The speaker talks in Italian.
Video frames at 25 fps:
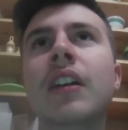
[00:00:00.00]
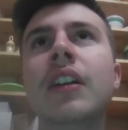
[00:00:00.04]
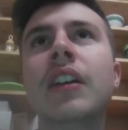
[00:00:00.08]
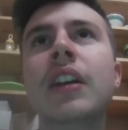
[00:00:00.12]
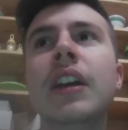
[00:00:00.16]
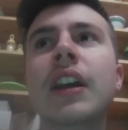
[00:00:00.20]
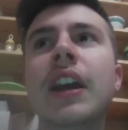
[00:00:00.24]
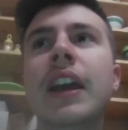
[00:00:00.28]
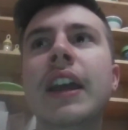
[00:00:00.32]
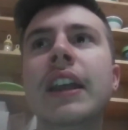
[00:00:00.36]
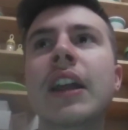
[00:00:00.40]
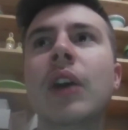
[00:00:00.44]
E
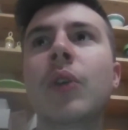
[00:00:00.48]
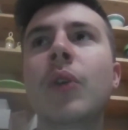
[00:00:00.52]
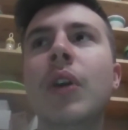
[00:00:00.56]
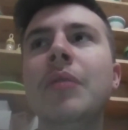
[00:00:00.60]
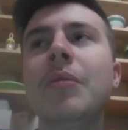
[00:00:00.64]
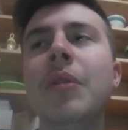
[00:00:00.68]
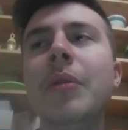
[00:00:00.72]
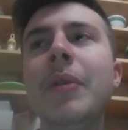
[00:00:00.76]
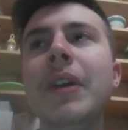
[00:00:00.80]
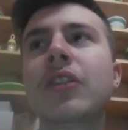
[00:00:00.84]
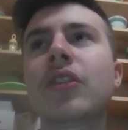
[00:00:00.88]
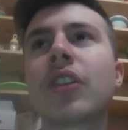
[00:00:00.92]
da quel
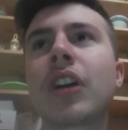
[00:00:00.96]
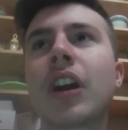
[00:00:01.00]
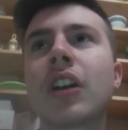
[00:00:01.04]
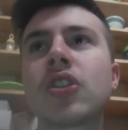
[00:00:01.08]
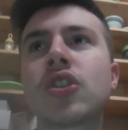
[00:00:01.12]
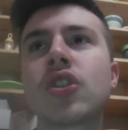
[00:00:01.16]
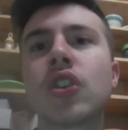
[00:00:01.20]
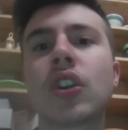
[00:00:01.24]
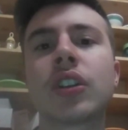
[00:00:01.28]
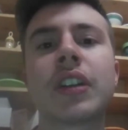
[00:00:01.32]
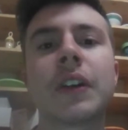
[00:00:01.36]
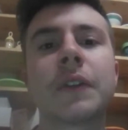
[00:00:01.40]
momento
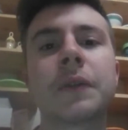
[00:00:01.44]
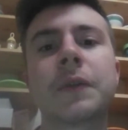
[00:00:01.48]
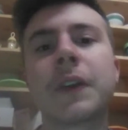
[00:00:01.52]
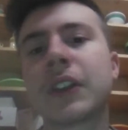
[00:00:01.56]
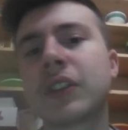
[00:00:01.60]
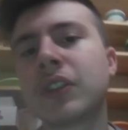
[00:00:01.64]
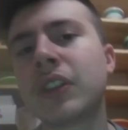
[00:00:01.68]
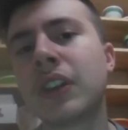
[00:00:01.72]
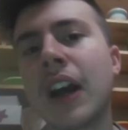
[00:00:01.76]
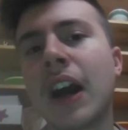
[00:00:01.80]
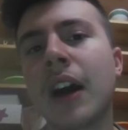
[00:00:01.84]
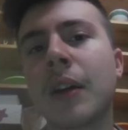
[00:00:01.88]
Cancelotti ha fatto i
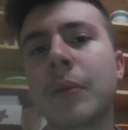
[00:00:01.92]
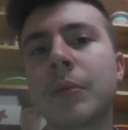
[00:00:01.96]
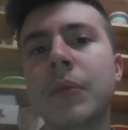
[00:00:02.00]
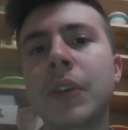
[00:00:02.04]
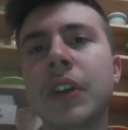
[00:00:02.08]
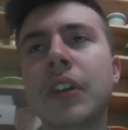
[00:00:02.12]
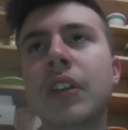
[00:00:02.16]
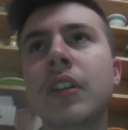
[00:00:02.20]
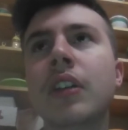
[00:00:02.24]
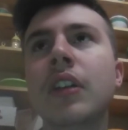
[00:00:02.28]
cambi.